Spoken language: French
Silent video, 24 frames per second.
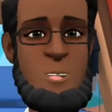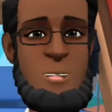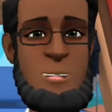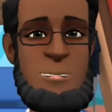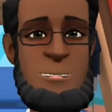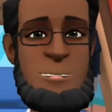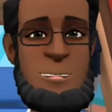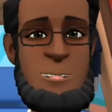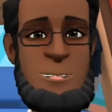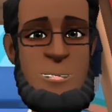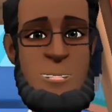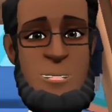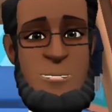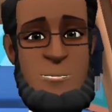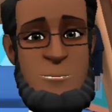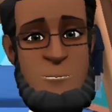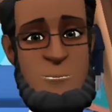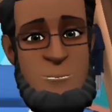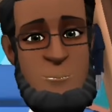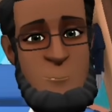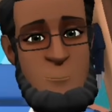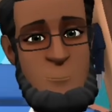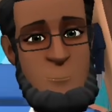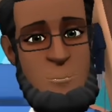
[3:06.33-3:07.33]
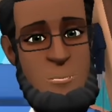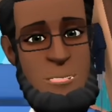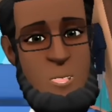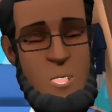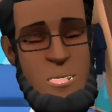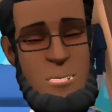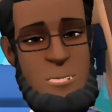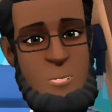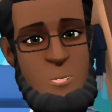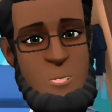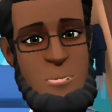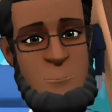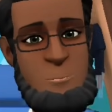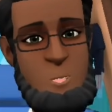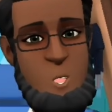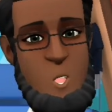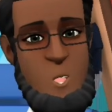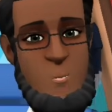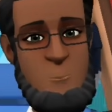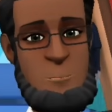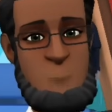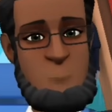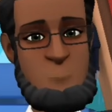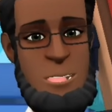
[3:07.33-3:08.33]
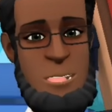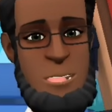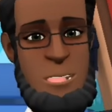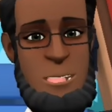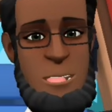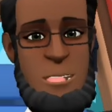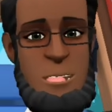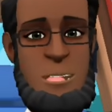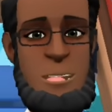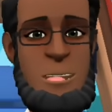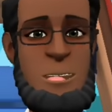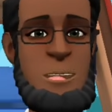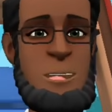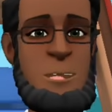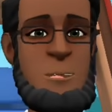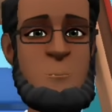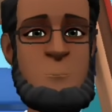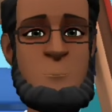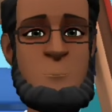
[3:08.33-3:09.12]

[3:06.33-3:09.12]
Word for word: esclave, dans notre monde ma petite.